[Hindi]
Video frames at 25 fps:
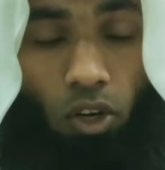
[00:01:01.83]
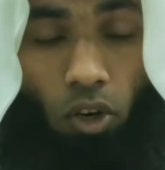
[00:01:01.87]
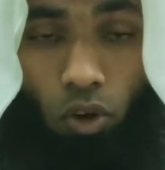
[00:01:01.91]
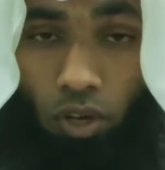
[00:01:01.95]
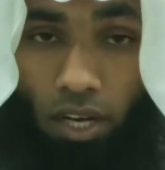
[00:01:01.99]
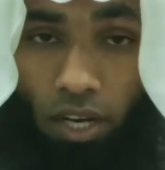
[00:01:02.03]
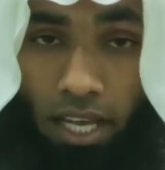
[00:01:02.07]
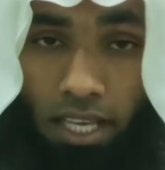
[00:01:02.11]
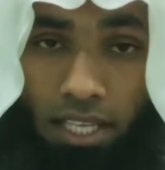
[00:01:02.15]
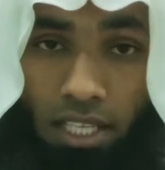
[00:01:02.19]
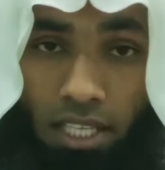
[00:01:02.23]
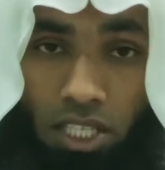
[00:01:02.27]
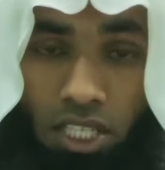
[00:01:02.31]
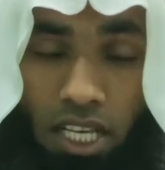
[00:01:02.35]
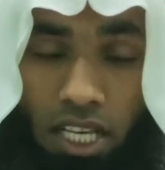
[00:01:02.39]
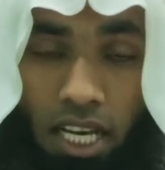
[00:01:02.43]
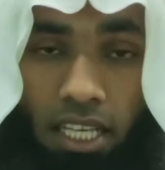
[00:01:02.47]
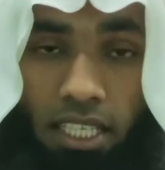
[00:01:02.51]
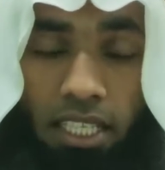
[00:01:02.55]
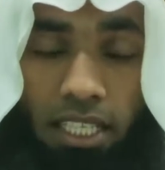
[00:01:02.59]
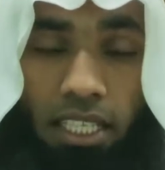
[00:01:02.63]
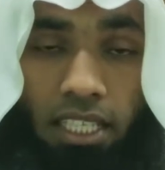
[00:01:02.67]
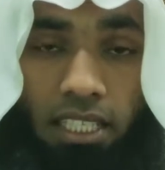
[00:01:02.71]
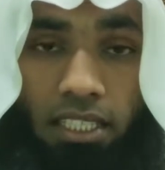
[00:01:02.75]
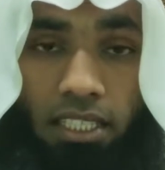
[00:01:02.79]
उन्हें ये
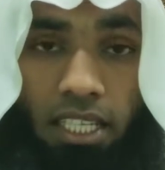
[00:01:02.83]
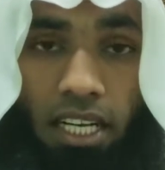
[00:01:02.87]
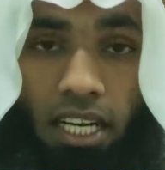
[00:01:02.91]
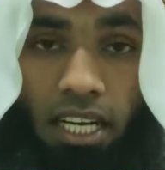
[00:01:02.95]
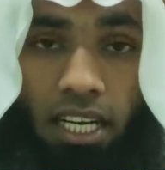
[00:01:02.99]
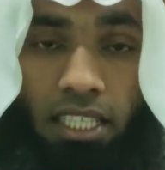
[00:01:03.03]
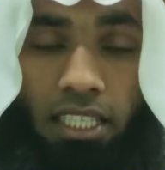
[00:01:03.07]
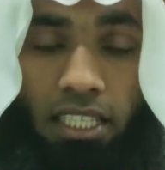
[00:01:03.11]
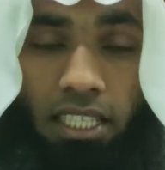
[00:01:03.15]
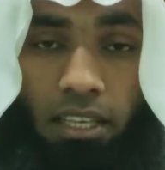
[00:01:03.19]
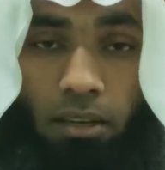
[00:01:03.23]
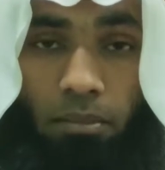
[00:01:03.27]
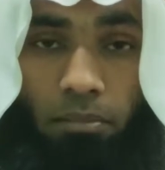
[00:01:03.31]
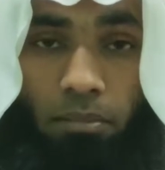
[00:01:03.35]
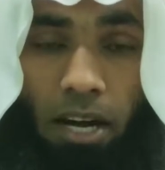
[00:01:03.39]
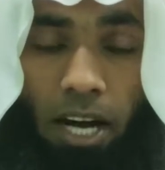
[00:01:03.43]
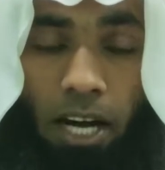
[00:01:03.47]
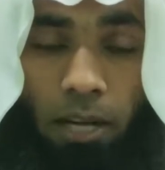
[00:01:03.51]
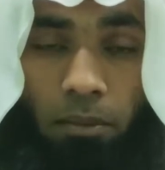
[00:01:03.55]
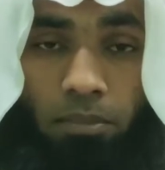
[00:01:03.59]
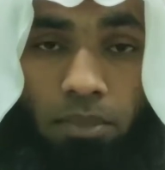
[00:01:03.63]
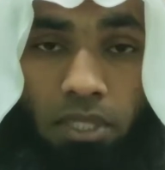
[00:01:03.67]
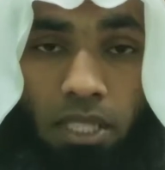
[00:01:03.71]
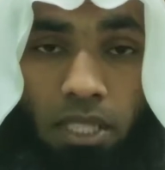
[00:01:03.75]
चाहिए था कि बाप